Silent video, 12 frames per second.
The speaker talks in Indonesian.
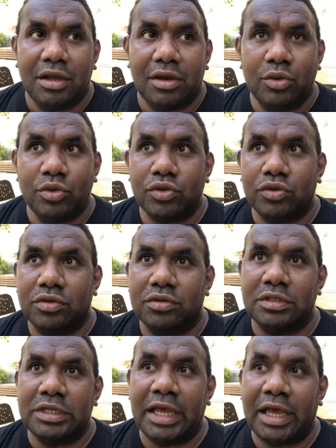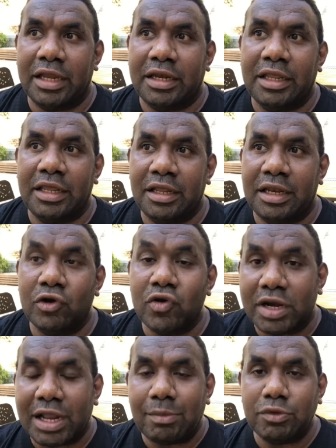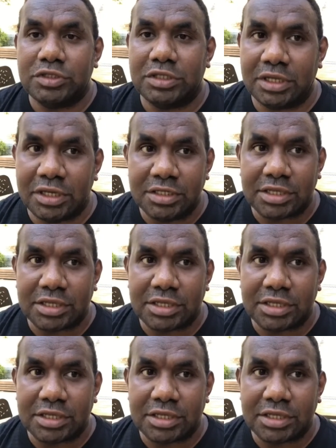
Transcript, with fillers: untuk di, di lingkungan kampus sendiri